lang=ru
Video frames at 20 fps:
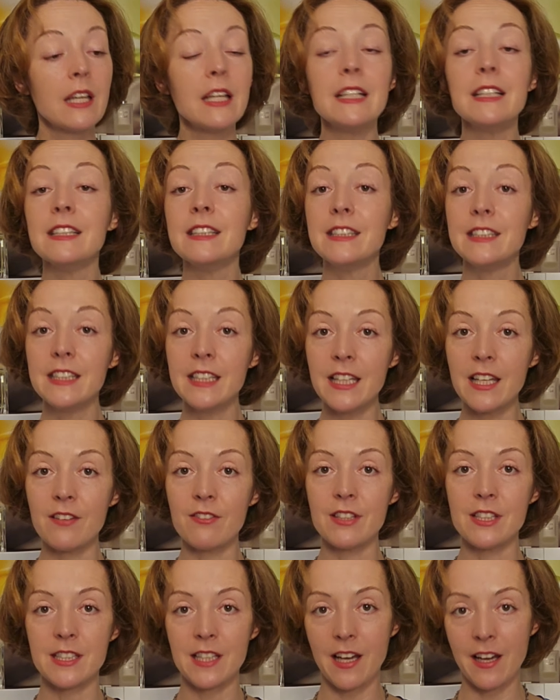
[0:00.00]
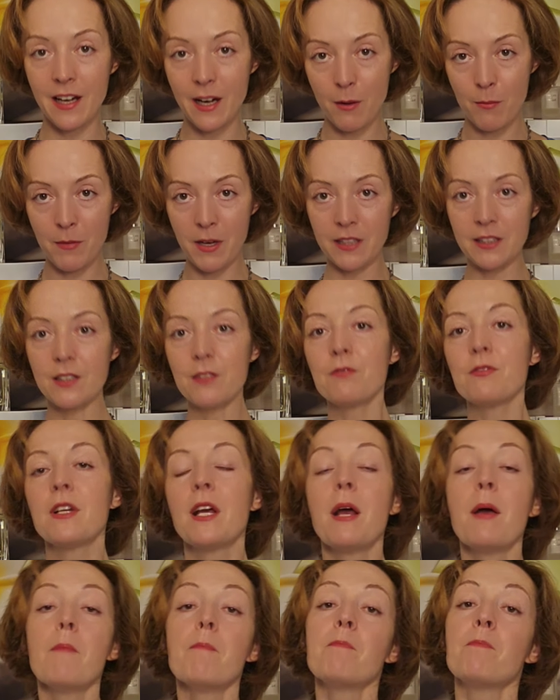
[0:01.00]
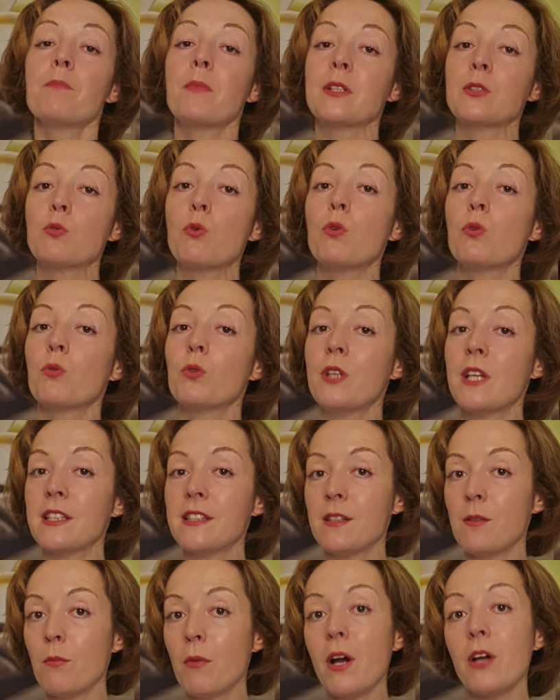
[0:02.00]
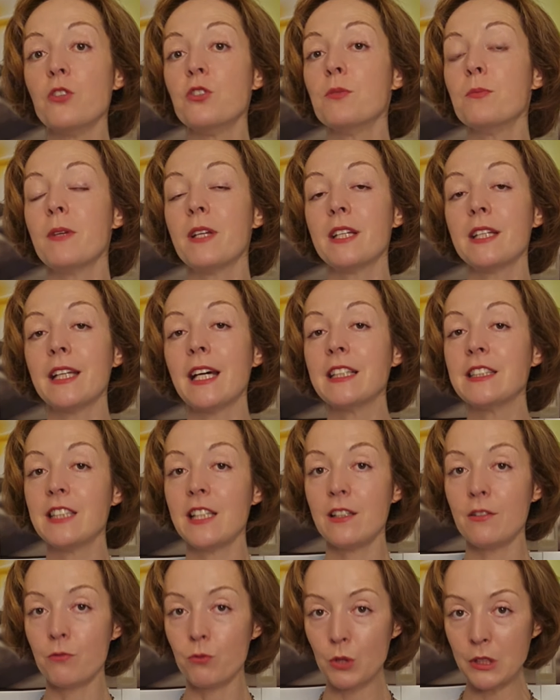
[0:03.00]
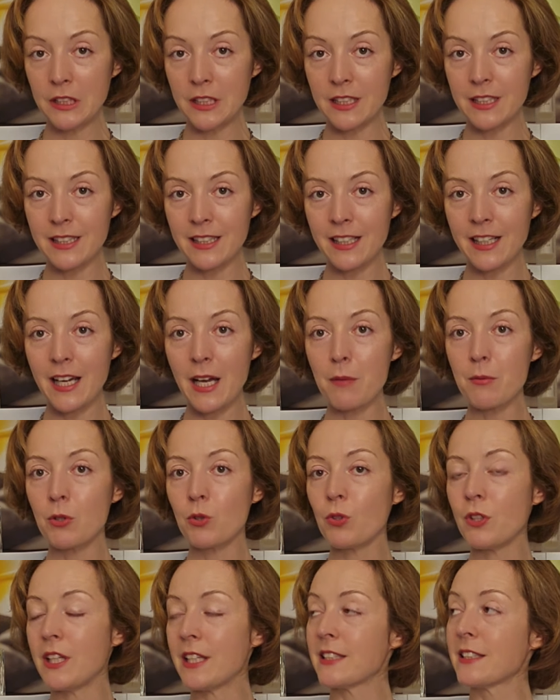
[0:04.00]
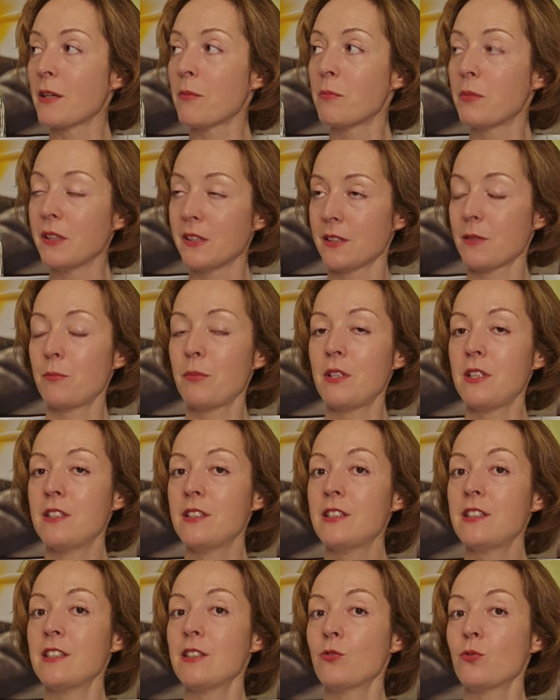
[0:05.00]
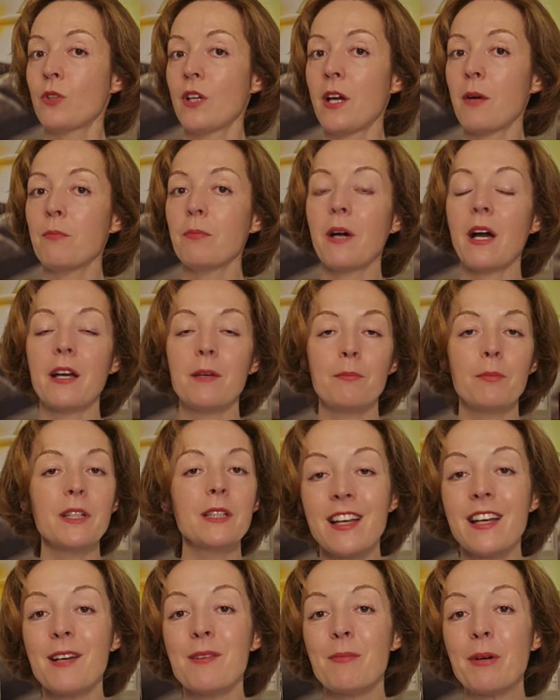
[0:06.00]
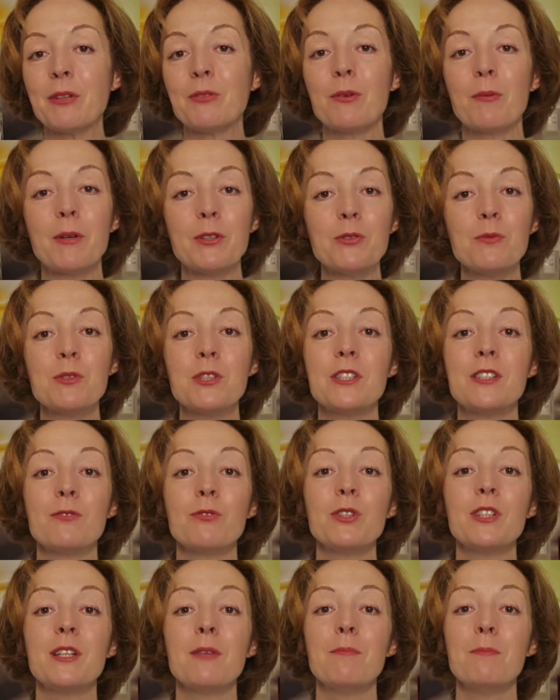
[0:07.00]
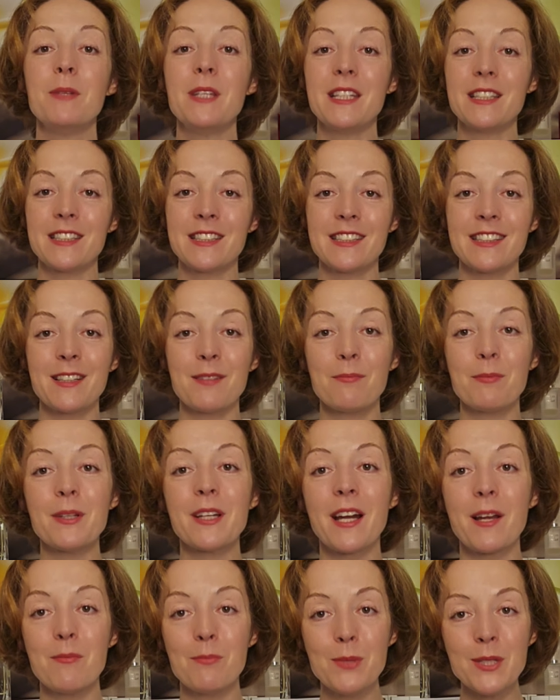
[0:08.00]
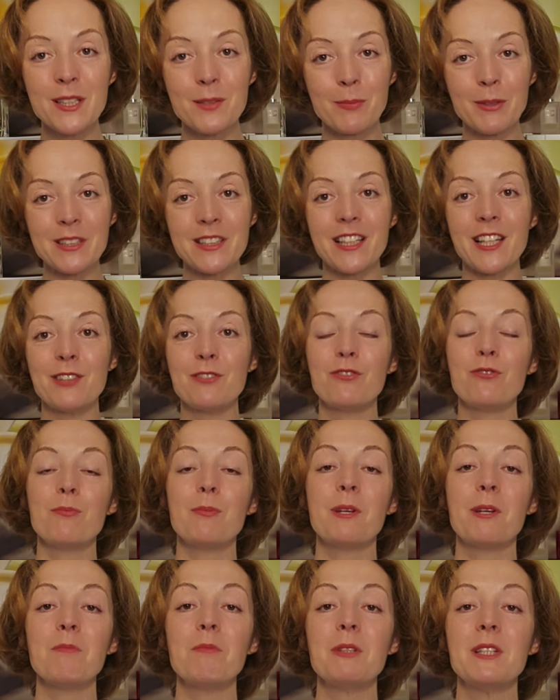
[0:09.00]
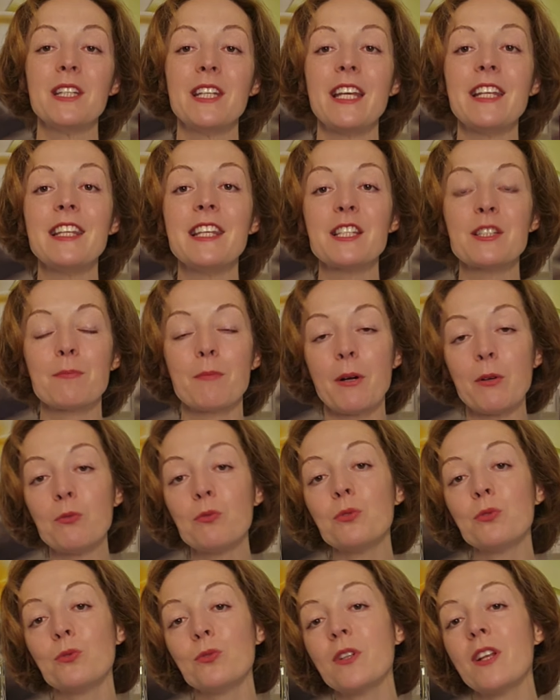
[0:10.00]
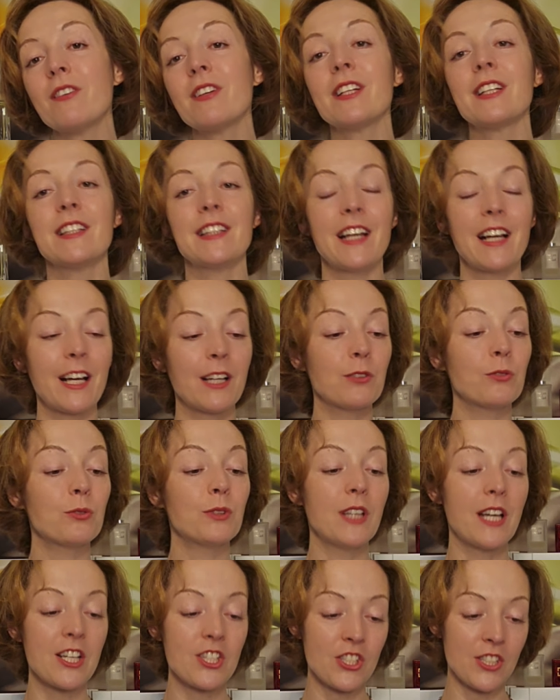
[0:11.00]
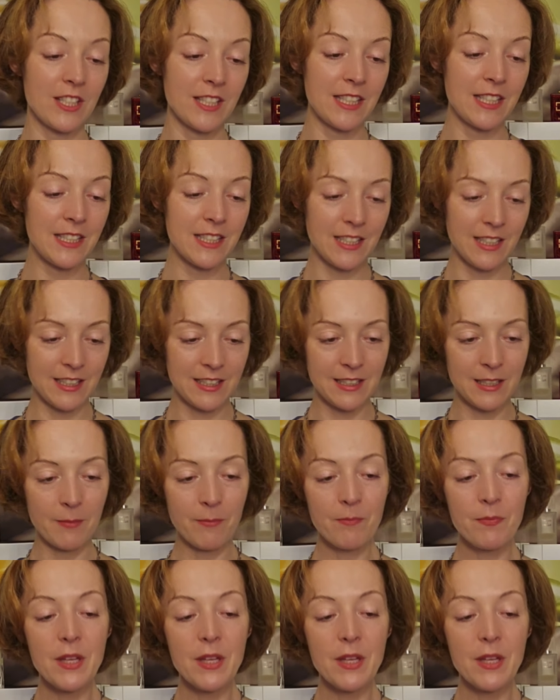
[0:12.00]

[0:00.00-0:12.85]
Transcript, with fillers: 9 ароматов. Поскольку я снимаю теперь на телефон, а не на камеру, я забыла принести свой iPad, поэтому обойдемся сегодня без пирамид. Подглядывать в пирамиды я не смогу, но, наверное, так оно даже и интереснее.